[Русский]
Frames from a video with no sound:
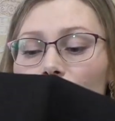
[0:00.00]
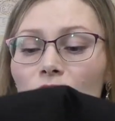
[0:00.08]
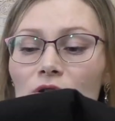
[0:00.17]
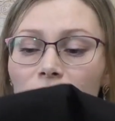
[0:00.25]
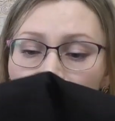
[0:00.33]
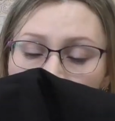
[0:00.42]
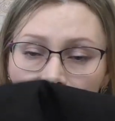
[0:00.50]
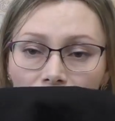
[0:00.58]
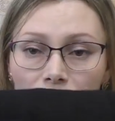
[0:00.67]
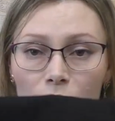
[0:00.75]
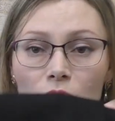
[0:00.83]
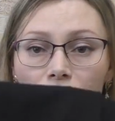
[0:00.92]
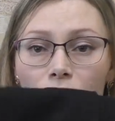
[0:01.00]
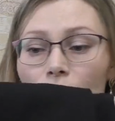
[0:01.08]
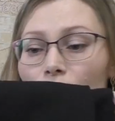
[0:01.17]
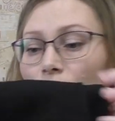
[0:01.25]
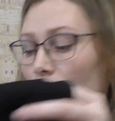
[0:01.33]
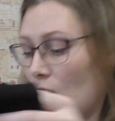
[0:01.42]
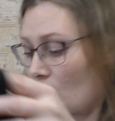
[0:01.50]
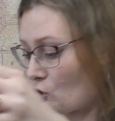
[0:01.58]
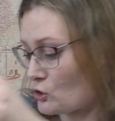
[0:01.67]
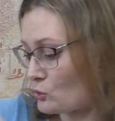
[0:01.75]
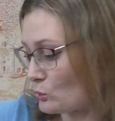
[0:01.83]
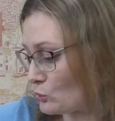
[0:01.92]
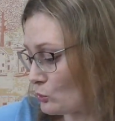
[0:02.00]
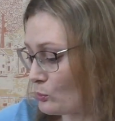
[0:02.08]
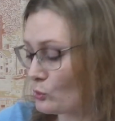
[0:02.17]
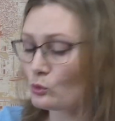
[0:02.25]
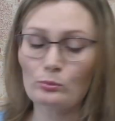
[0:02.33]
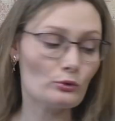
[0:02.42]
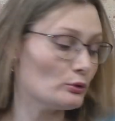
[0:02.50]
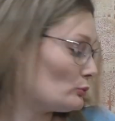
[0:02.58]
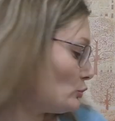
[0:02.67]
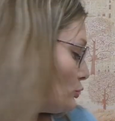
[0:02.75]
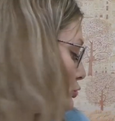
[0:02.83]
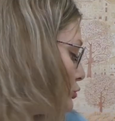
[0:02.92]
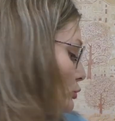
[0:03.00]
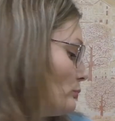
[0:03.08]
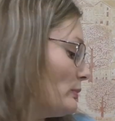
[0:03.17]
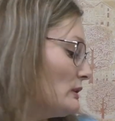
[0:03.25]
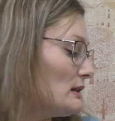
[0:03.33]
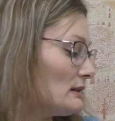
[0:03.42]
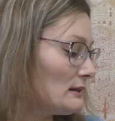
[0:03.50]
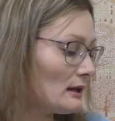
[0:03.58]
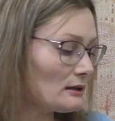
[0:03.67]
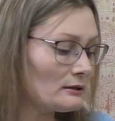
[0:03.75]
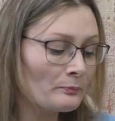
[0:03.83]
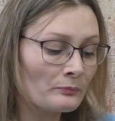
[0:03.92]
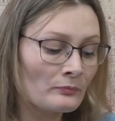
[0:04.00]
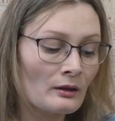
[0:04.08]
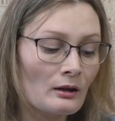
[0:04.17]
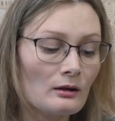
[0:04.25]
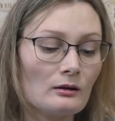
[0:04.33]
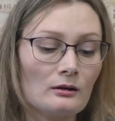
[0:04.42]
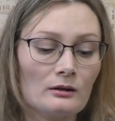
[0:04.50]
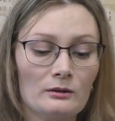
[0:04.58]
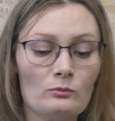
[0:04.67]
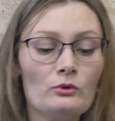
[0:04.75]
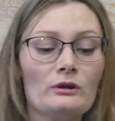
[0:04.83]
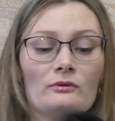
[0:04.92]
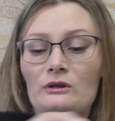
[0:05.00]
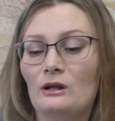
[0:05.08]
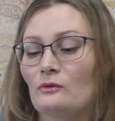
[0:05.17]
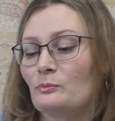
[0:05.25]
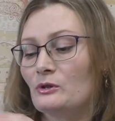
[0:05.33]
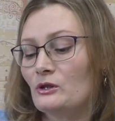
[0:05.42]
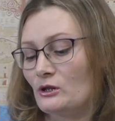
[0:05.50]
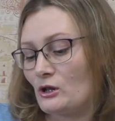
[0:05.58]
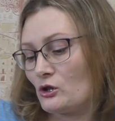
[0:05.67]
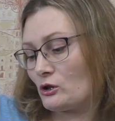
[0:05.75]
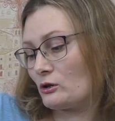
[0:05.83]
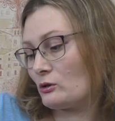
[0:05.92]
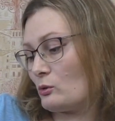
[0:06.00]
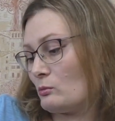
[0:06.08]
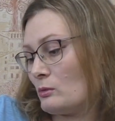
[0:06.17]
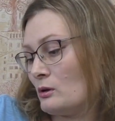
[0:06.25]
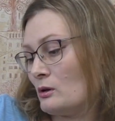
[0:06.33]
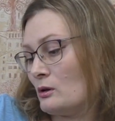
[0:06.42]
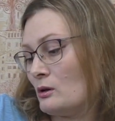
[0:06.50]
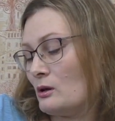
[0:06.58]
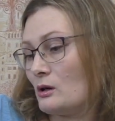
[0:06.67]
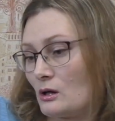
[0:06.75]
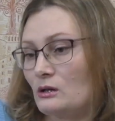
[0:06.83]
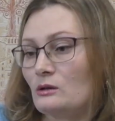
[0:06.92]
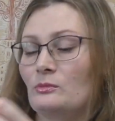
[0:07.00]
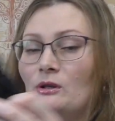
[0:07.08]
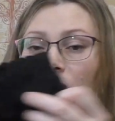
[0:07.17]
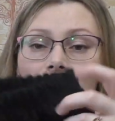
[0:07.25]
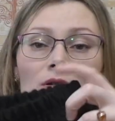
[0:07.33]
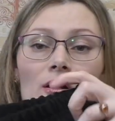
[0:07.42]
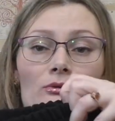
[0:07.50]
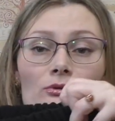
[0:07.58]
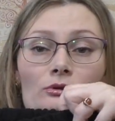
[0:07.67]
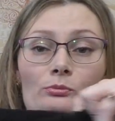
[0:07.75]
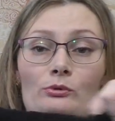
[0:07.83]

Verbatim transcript: восемьдесят, ему ростовка хорошо. Супругу будем чуть-чуть подрезать. А, ему я взяла в 56 шестом размере, да. То есть